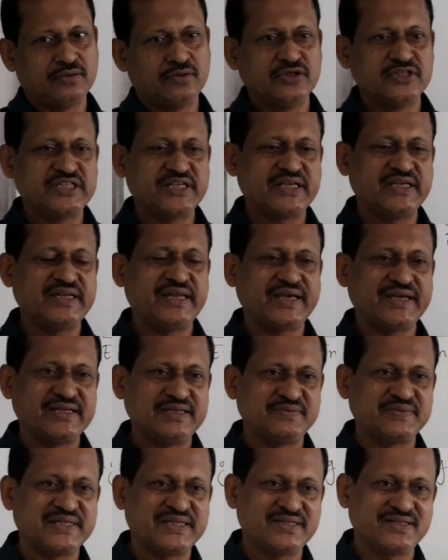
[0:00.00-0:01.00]
হয়েছে কি
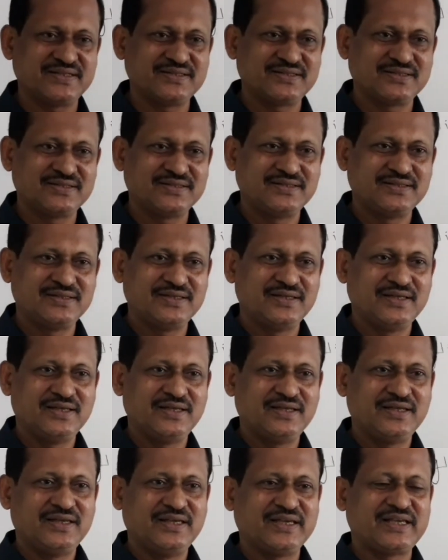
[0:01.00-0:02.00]
নেগেটিভ সেন্টেন্স
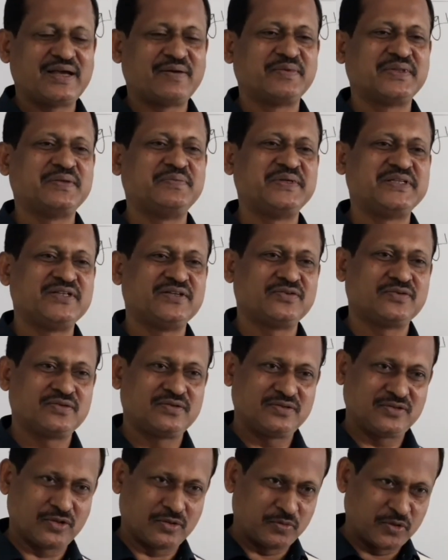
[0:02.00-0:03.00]
কি আমাদের বেশি
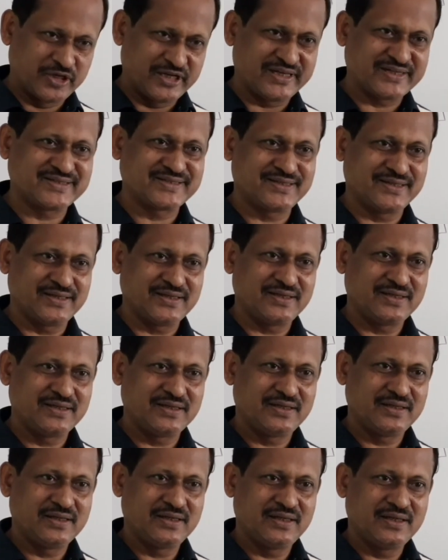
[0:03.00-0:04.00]
সময় লাগছে
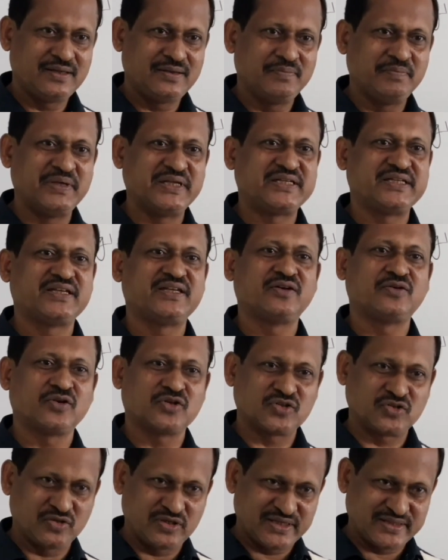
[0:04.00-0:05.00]
বেশি কি
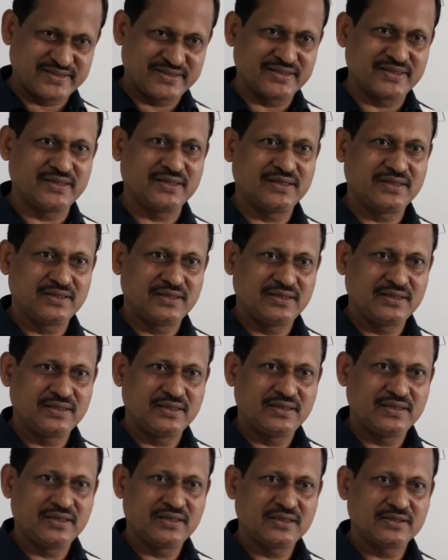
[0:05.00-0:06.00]
কষ্ট লাগছে
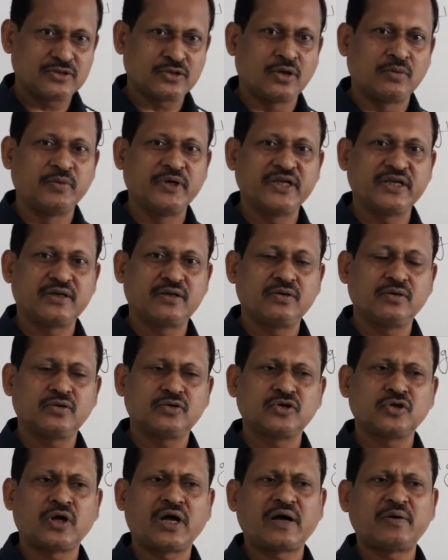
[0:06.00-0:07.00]
সময়
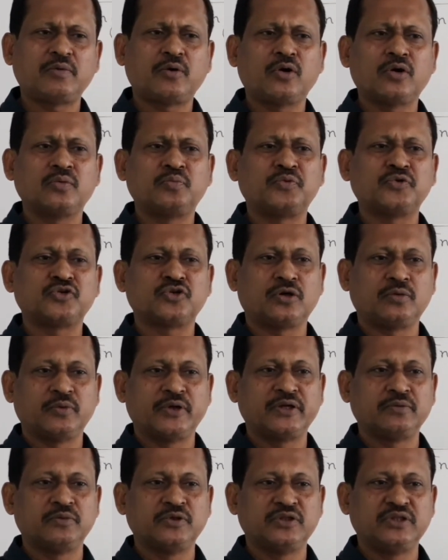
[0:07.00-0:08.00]
অল্প
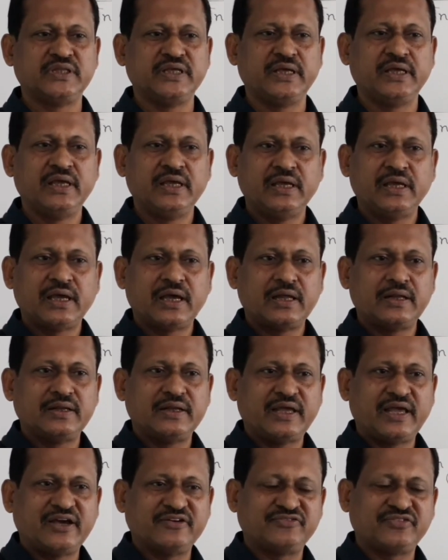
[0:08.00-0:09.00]
সময়ের মধ্যে
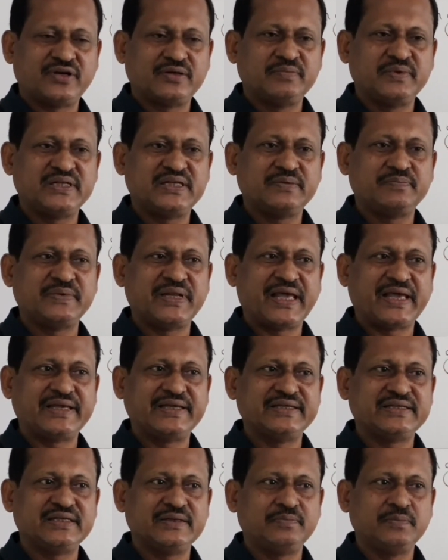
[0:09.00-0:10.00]
অ্যাফার্মেটিভ
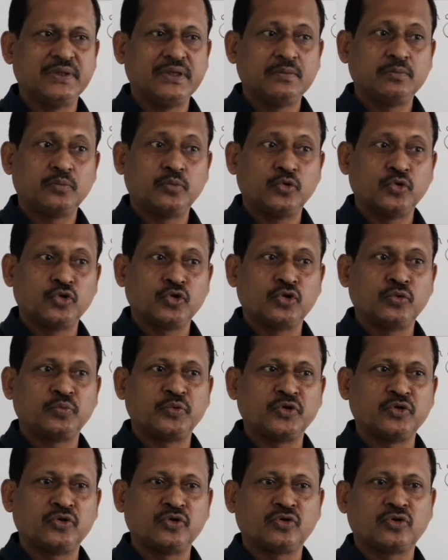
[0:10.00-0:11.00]
নেগেটিভ পনেরো
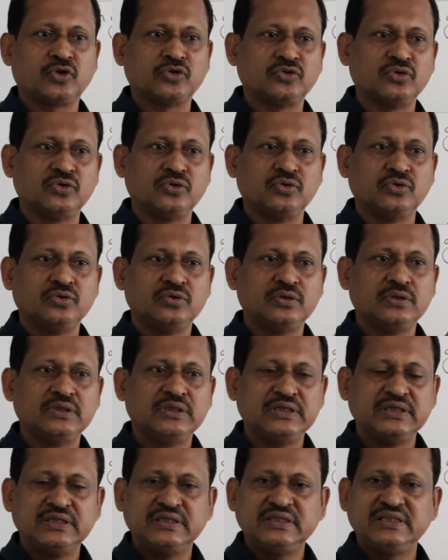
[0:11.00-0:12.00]
পনেরো কত
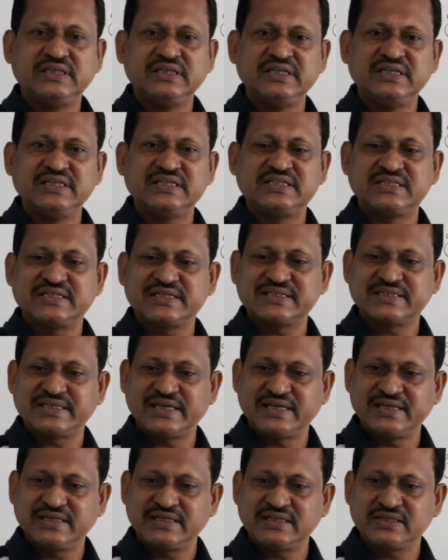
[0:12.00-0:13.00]
তিরিশটা
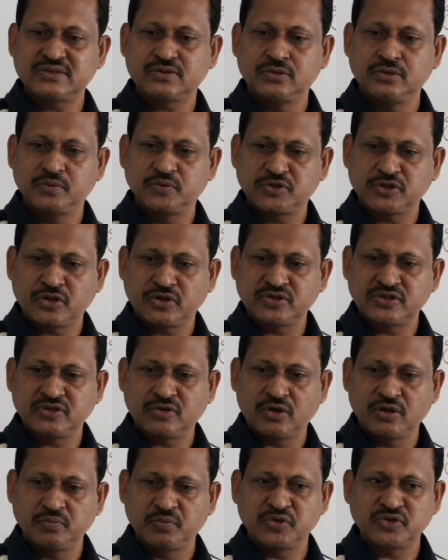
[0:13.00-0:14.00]
সেন্টেন্স খুব সহজে
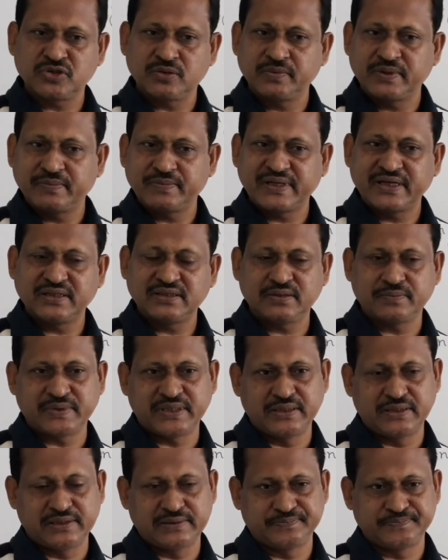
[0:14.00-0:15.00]
অল্প সময়ে বানাতে
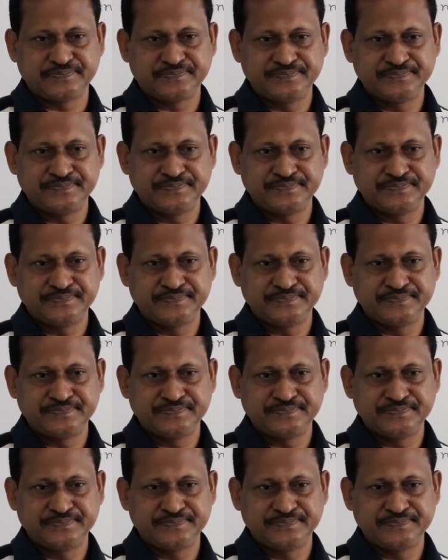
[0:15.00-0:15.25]
পারলাম